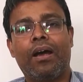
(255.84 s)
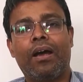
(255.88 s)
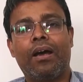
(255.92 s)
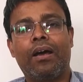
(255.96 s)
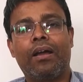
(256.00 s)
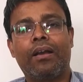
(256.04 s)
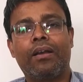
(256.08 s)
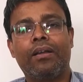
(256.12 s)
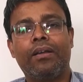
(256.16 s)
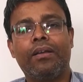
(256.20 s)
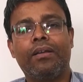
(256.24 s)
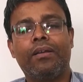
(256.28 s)

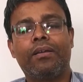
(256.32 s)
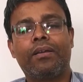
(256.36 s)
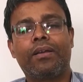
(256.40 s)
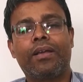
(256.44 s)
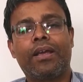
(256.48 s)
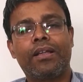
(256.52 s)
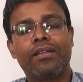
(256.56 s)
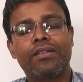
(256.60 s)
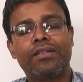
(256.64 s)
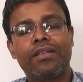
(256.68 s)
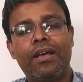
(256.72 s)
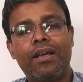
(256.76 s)
আর
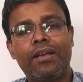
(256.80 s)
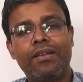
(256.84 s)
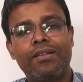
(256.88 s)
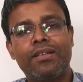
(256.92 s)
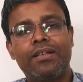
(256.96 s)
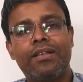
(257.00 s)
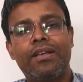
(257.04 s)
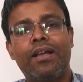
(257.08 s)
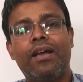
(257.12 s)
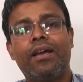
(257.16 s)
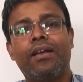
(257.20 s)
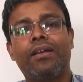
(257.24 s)
ক্যান্সার
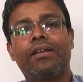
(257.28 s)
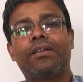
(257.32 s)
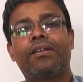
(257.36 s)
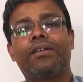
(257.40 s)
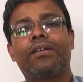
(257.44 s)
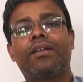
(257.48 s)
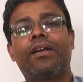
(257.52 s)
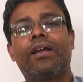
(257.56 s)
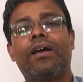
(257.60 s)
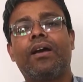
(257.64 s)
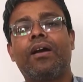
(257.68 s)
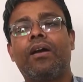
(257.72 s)
যেটা
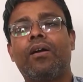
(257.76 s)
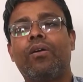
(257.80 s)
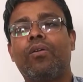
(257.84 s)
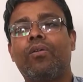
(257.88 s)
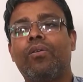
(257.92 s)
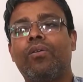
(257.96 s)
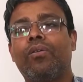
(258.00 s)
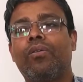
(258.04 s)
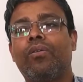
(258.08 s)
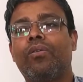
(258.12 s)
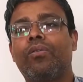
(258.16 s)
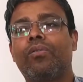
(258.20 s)
সেটা
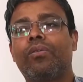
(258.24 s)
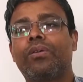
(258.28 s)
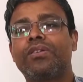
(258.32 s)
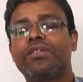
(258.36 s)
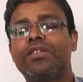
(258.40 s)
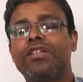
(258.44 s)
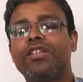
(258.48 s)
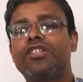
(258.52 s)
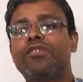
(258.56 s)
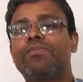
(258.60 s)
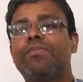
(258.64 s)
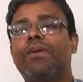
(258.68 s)

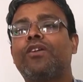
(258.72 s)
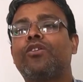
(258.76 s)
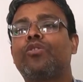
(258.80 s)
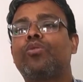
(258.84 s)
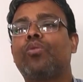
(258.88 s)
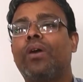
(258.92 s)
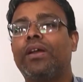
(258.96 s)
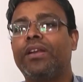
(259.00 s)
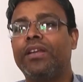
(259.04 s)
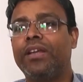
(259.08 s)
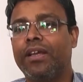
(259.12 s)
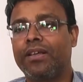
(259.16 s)
সিক্স
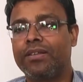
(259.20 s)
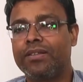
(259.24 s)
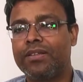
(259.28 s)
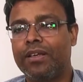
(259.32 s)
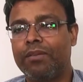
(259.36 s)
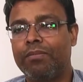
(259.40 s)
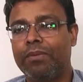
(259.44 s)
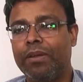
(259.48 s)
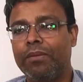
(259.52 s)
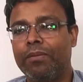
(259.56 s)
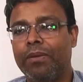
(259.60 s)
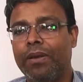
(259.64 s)
মান্থ ওয়ান ইয়ার
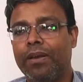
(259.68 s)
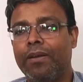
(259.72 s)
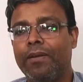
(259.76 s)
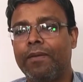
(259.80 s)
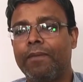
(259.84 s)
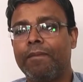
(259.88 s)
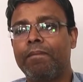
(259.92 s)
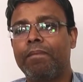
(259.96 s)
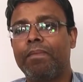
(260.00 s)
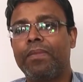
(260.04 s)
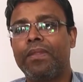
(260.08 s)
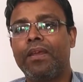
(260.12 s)
সার্ভাইভাল
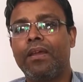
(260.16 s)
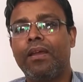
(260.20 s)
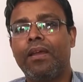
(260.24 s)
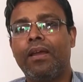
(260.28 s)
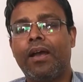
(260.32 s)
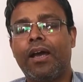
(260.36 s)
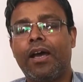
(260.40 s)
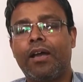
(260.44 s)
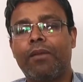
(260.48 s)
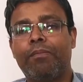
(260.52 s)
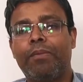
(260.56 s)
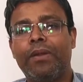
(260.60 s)

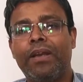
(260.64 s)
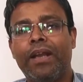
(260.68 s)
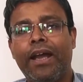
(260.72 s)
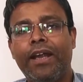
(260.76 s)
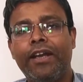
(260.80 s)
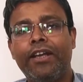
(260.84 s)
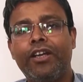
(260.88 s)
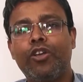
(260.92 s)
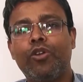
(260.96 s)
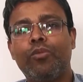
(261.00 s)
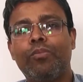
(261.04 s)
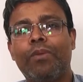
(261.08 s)
আর
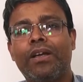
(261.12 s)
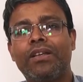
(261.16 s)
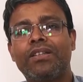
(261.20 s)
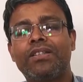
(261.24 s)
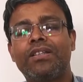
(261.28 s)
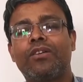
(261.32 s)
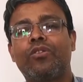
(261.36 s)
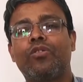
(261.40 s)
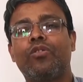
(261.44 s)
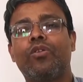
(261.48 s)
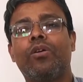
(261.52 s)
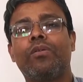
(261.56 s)
বিনাইন টিউমার
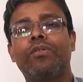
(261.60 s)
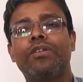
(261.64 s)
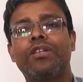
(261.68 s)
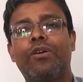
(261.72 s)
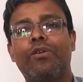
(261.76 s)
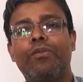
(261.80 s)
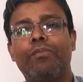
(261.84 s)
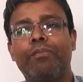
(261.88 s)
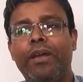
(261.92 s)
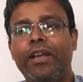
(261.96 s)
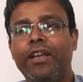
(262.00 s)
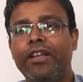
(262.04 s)
যেগুলো
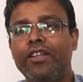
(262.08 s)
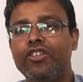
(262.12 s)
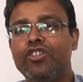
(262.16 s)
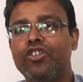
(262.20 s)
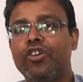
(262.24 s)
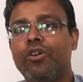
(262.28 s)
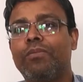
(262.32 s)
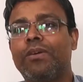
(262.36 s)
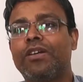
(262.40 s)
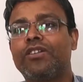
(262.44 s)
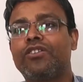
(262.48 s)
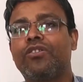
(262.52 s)
যেমন
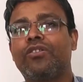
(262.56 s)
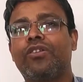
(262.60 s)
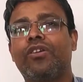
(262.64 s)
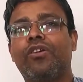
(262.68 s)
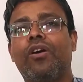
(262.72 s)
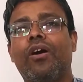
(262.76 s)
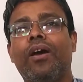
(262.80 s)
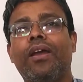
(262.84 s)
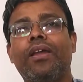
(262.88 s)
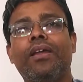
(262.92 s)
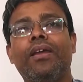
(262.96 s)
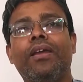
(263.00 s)
মেনিনজিওমা
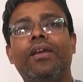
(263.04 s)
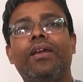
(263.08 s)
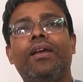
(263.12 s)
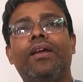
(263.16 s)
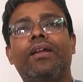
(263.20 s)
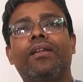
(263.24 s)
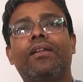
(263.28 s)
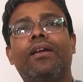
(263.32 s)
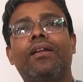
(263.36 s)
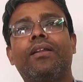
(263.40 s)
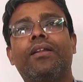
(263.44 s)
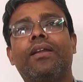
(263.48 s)
যদি হয়
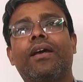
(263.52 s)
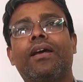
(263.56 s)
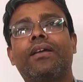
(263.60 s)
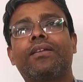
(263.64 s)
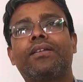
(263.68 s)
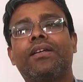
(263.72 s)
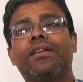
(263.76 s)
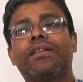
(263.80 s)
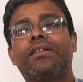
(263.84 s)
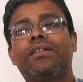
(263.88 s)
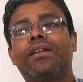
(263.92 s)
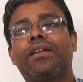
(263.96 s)
তাহলে
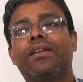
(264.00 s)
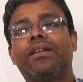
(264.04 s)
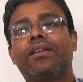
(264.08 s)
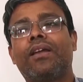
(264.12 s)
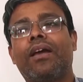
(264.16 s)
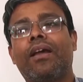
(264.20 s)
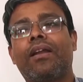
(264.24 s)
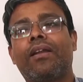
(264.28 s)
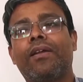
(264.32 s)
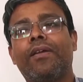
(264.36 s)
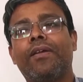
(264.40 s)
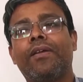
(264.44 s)
দেখা যায় যে
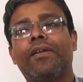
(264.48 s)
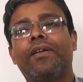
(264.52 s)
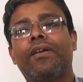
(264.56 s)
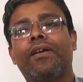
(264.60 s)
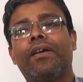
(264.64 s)
তার